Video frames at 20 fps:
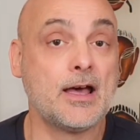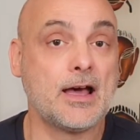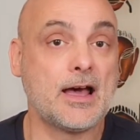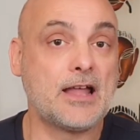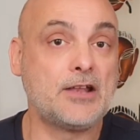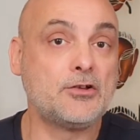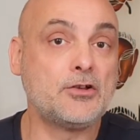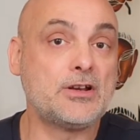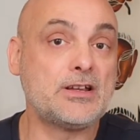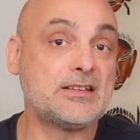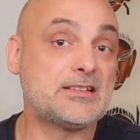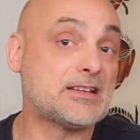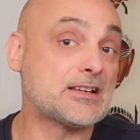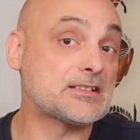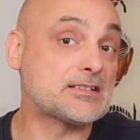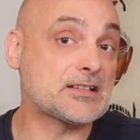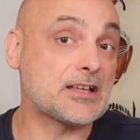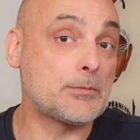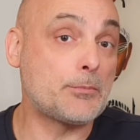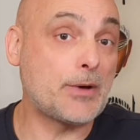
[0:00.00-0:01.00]
Elle ne les
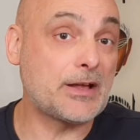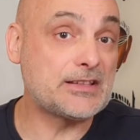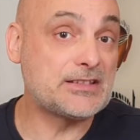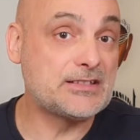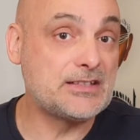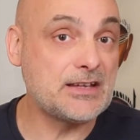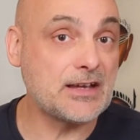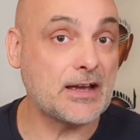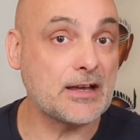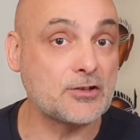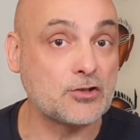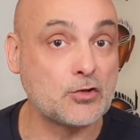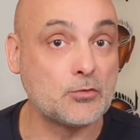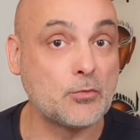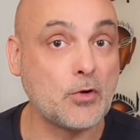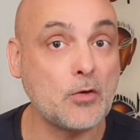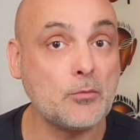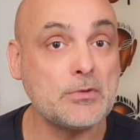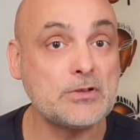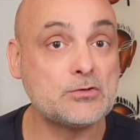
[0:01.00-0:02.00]
extrait pas
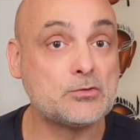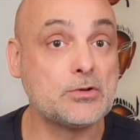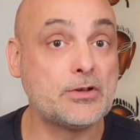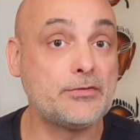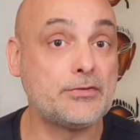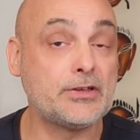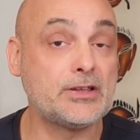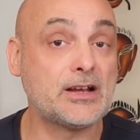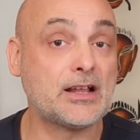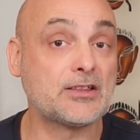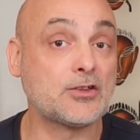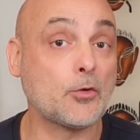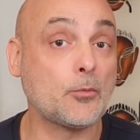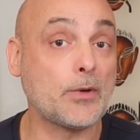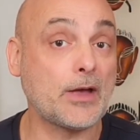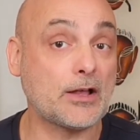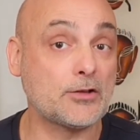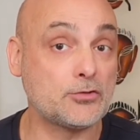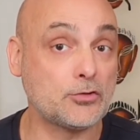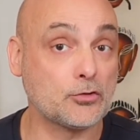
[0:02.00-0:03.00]
directement, mais sous l'effet de la
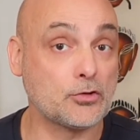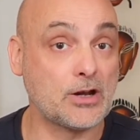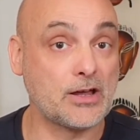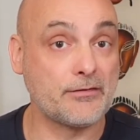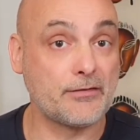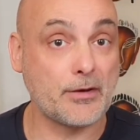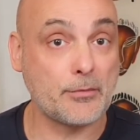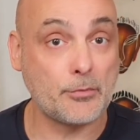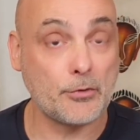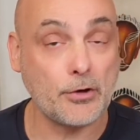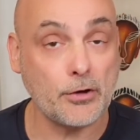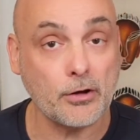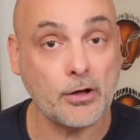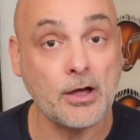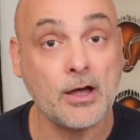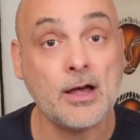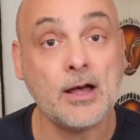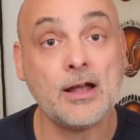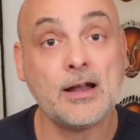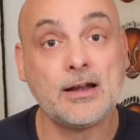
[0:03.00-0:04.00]
température de la vapeur,
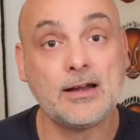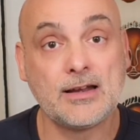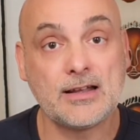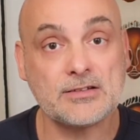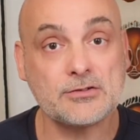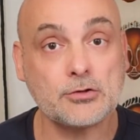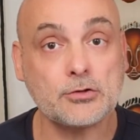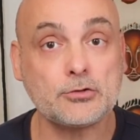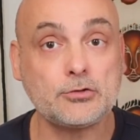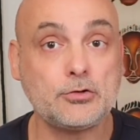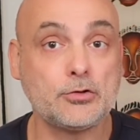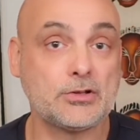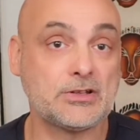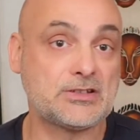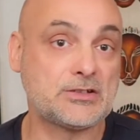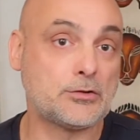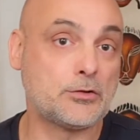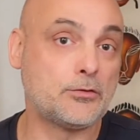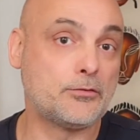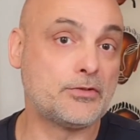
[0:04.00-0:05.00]
la structure des
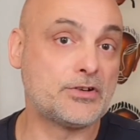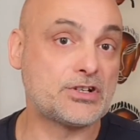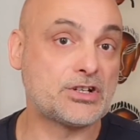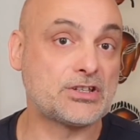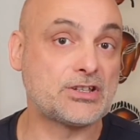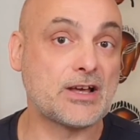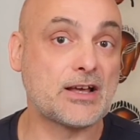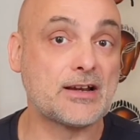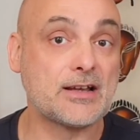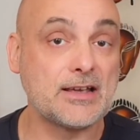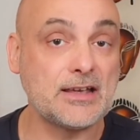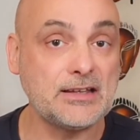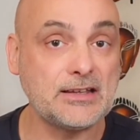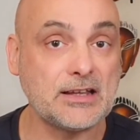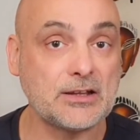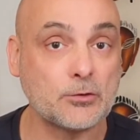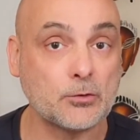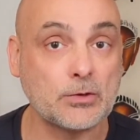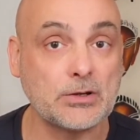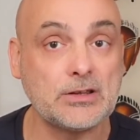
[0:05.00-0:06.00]
cellules végétales est
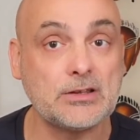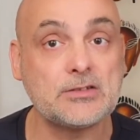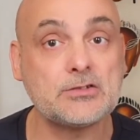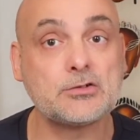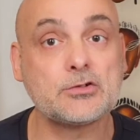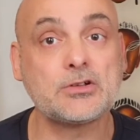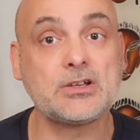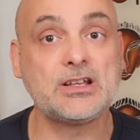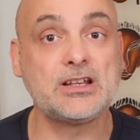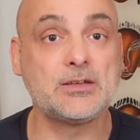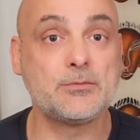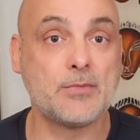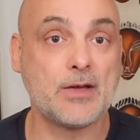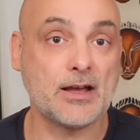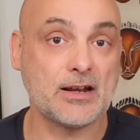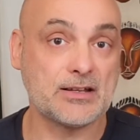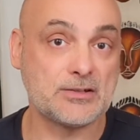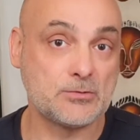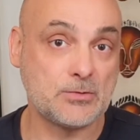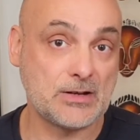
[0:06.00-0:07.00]
détruite, ce qui
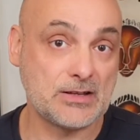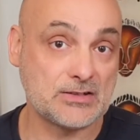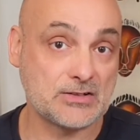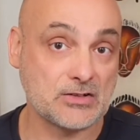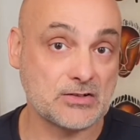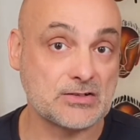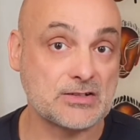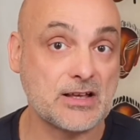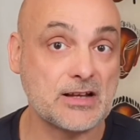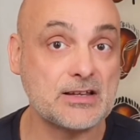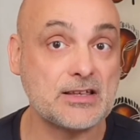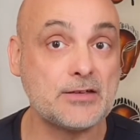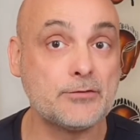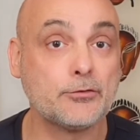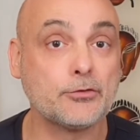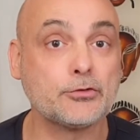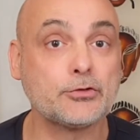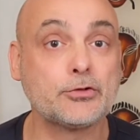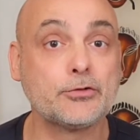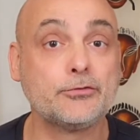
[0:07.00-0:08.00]
libère les huiles essentielles qui
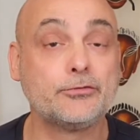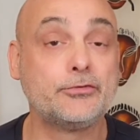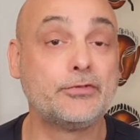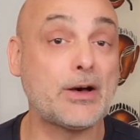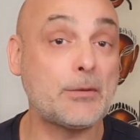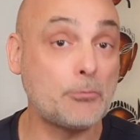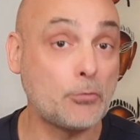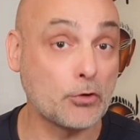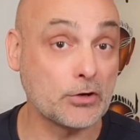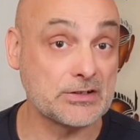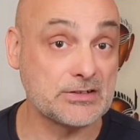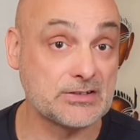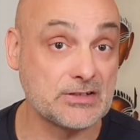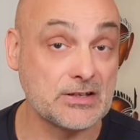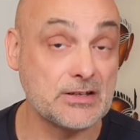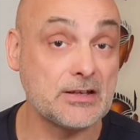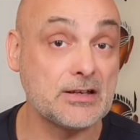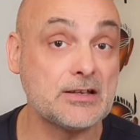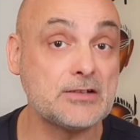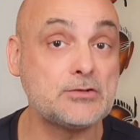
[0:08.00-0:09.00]
vont se
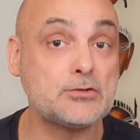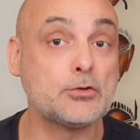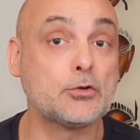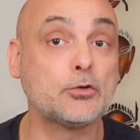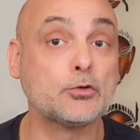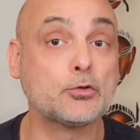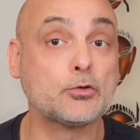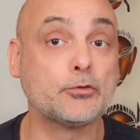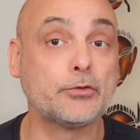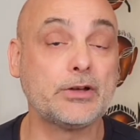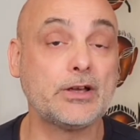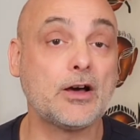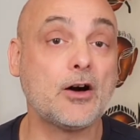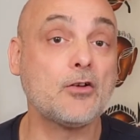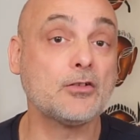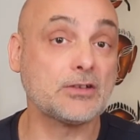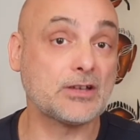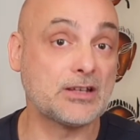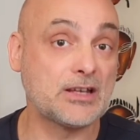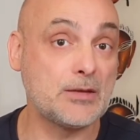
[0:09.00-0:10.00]
vaporiser et se retrouver
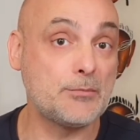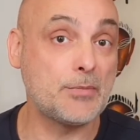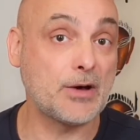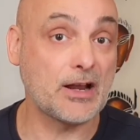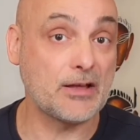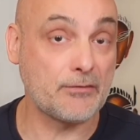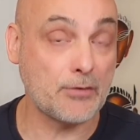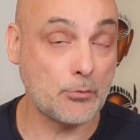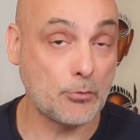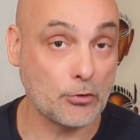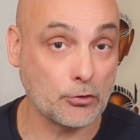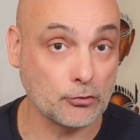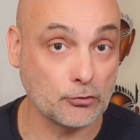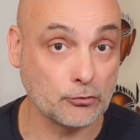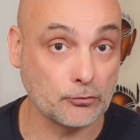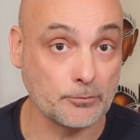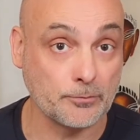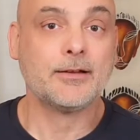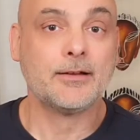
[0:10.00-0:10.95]
entraînées par la vapeur d'eau.